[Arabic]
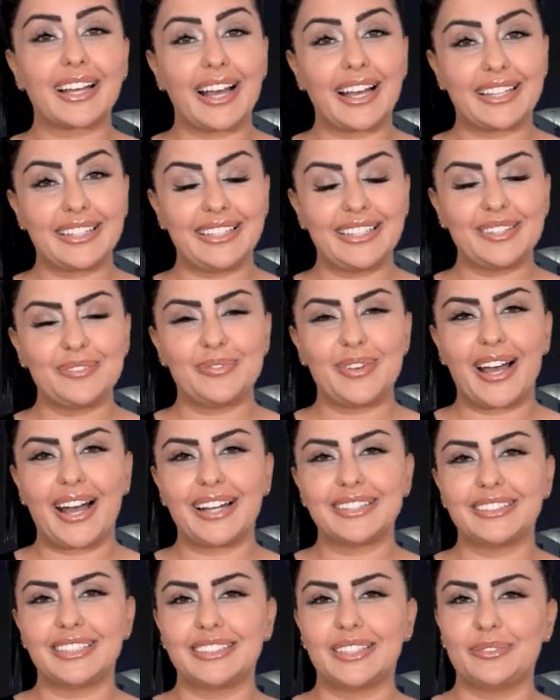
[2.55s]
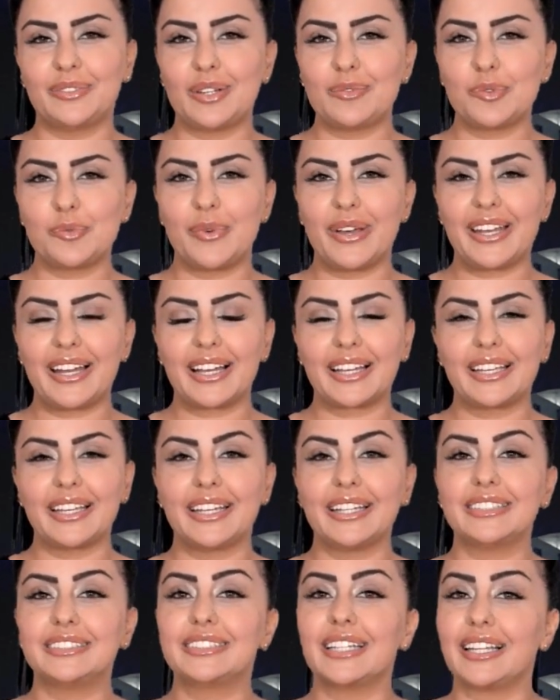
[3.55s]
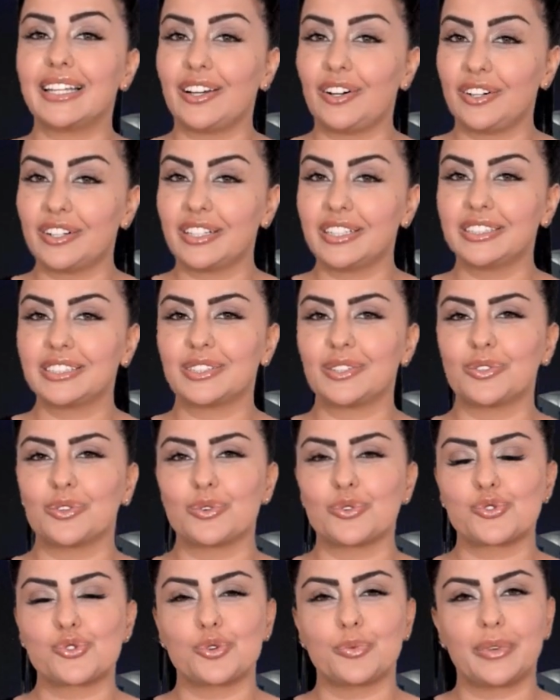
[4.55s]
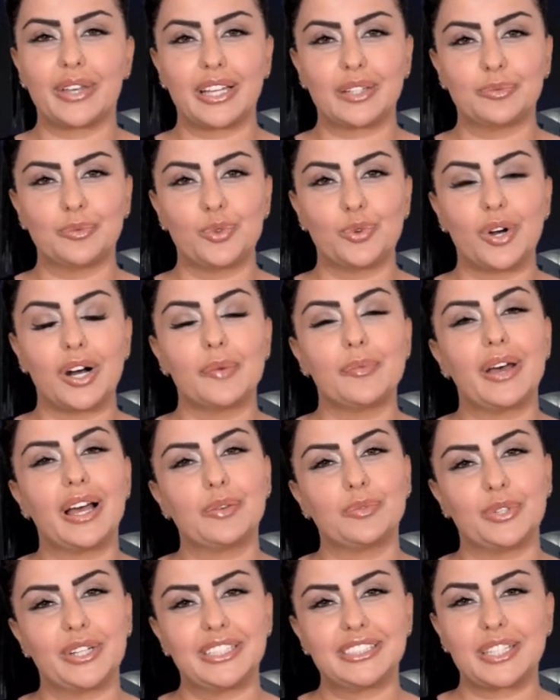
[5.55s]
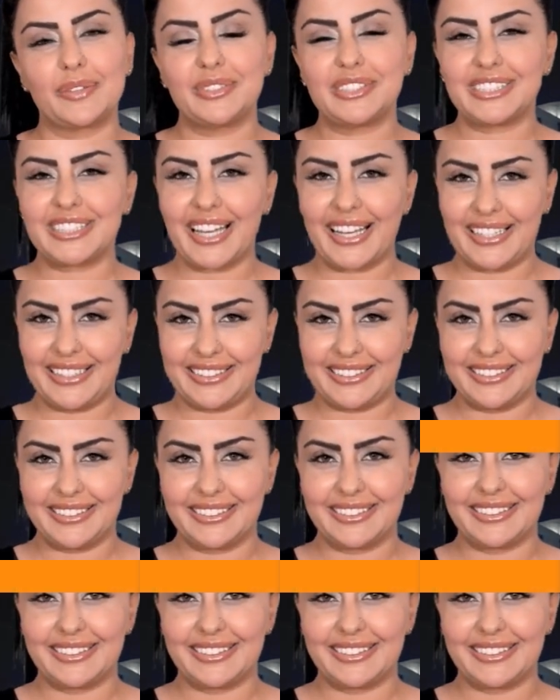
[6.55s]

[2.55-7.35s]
اكيد بعدد من المباركات يلي حرص انه النجوم يقدموها بهالمناسبه السعيده